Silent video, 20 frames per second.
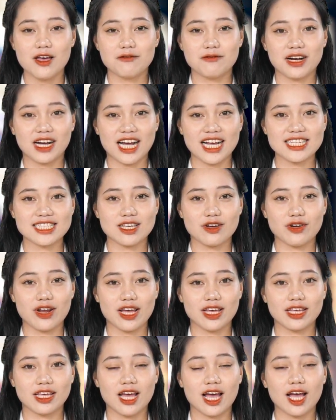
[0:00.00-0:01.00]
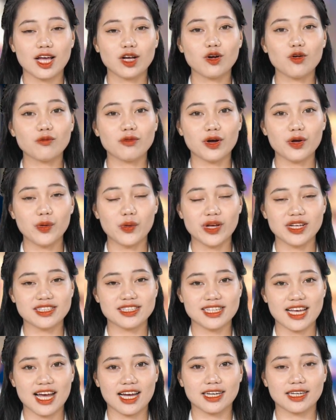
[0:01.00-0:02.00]
Và ngay sau đây, hãy cùng với Huyền
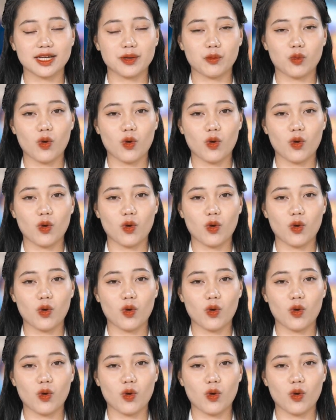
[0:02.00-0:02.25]
Trang điểm